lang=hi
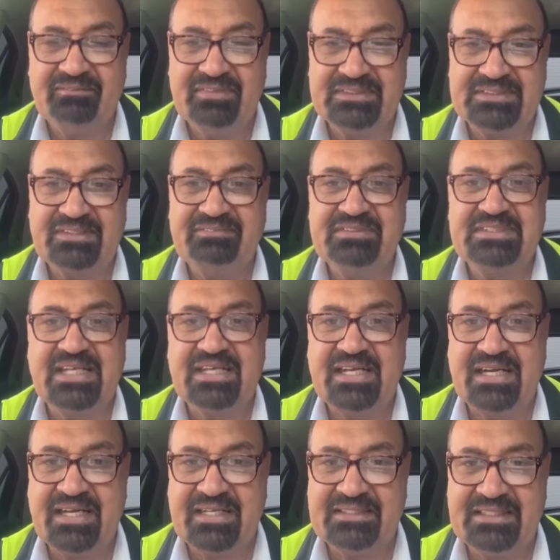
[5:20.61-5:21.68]
विस्टर वीज़ा
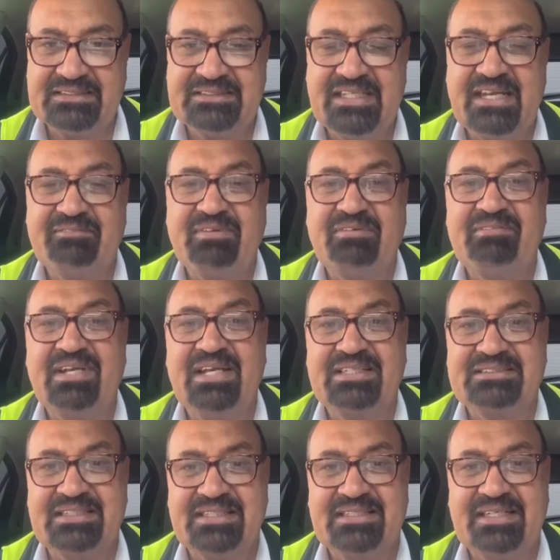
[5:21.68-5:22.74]
गाना दस हज़ार रुपये में लग
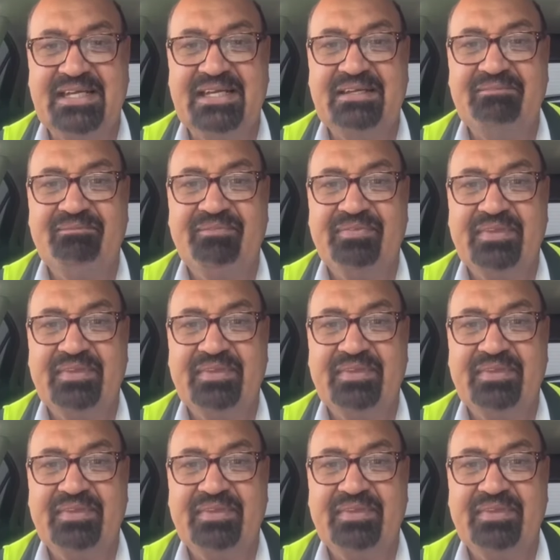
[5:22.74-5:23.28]
सकता है